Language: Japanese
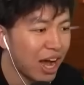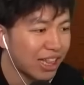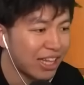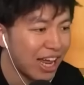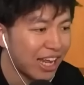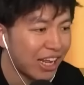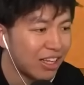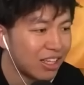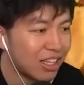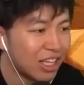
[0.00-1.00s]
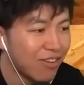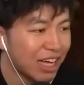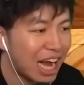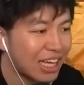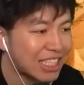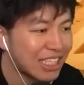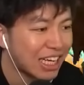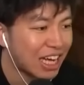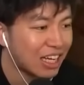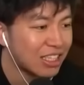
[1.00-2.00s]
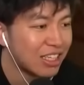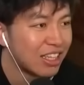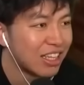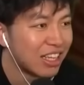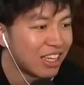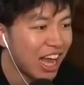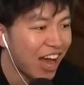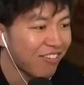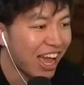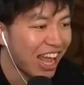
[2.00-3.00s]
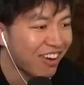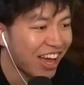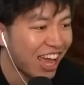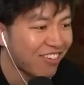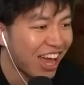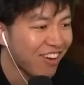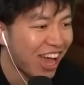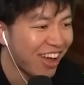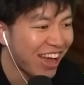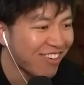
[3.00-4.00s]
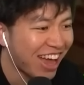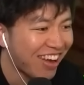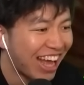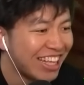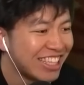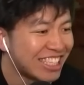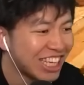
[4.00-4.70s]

ハーって何やばい覚醒した覚やばいやばいやばいやばいやばいやばい